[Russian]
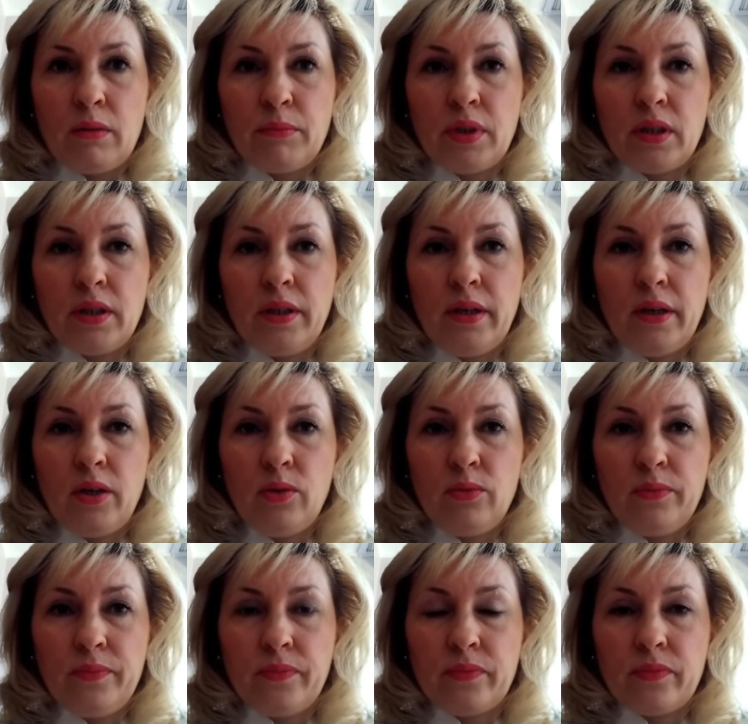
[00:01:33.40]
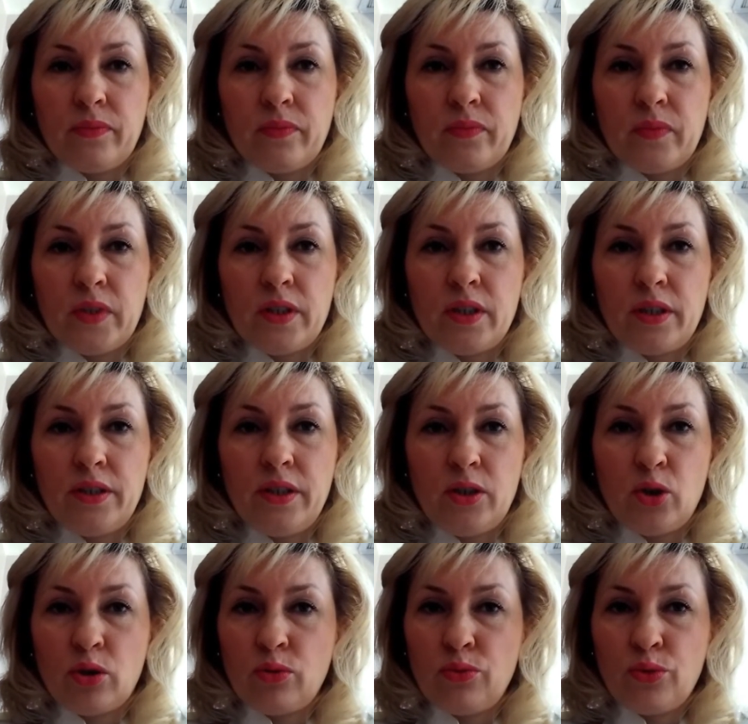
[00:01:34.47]
Благодарю
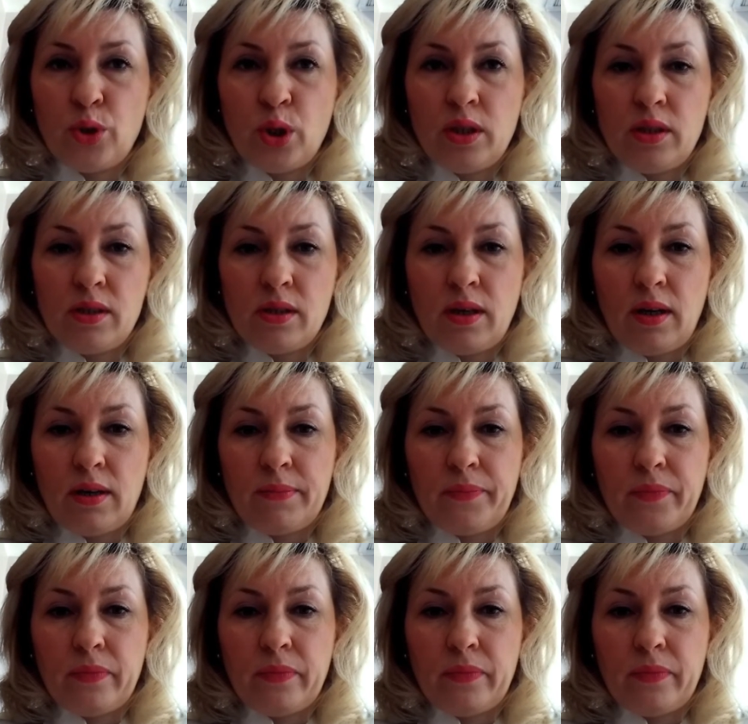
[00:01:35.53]
сердечно учителя